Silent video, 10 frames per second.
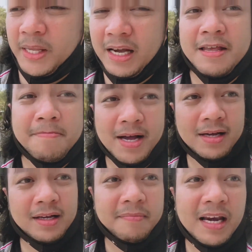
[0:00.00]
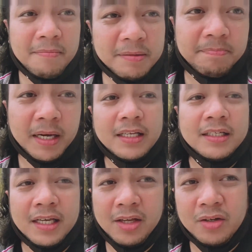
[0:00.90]
klima malamig pa rin
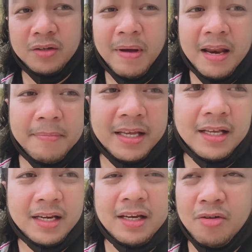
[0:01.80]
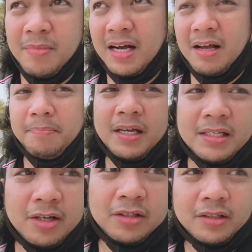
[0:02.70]
ngayon malamig kanina umaga
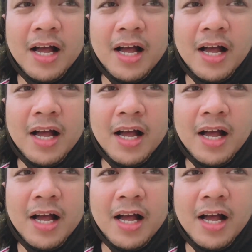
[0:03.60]
pagising ko